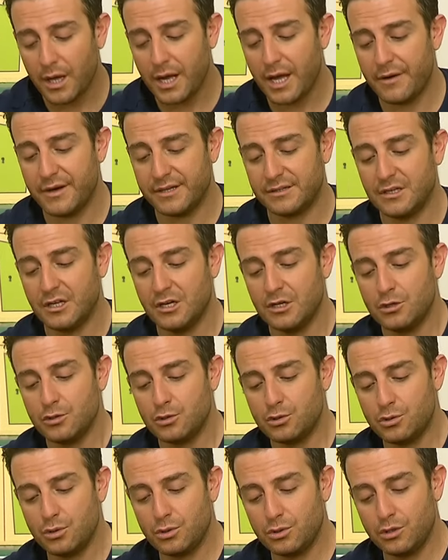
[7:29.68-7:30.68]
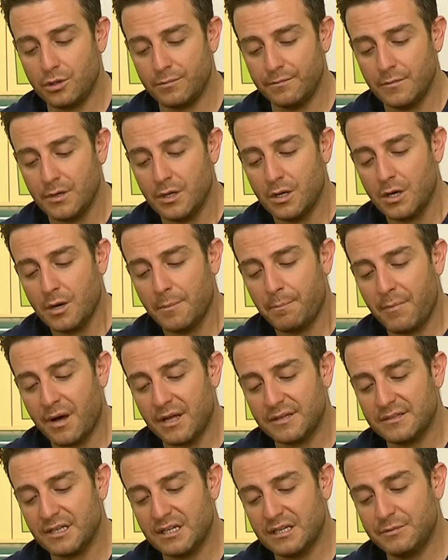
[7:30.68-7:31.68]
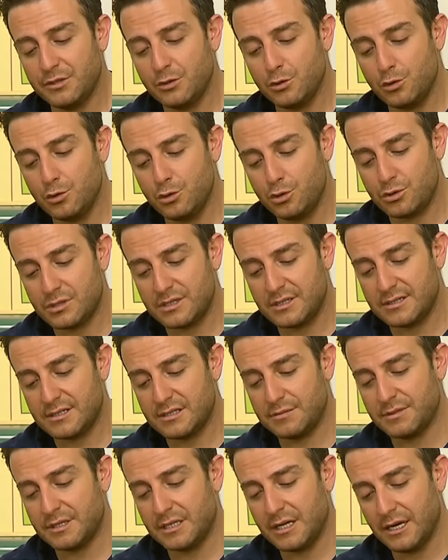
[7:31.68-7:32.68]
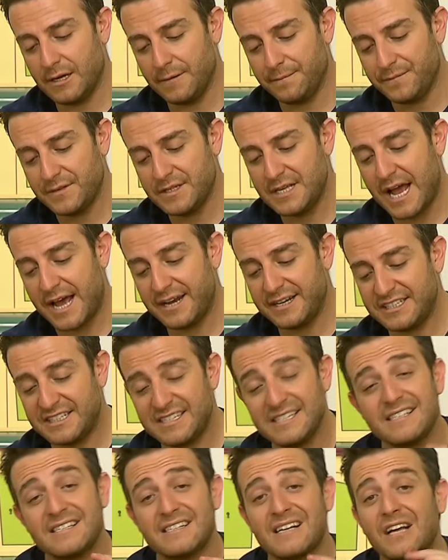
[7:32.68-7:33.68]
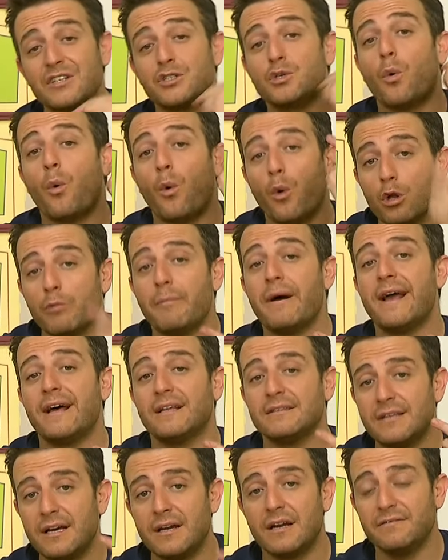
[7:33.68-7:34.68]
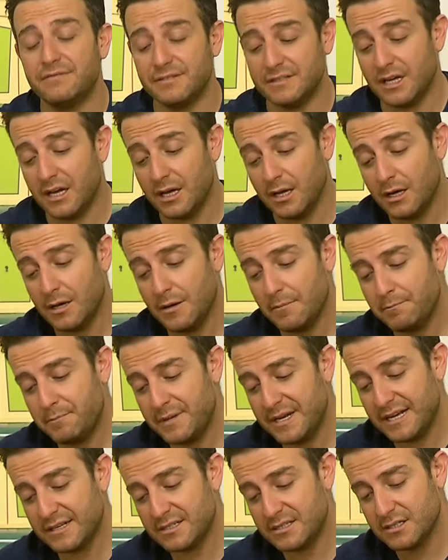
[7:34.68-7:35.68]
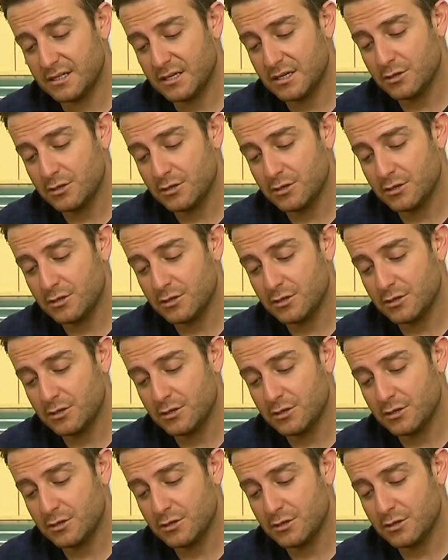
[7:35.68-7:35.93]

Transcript: Evet. Sürdüm. Mandalımın üst kısmına yani kıskaç olmayan tarafına biraz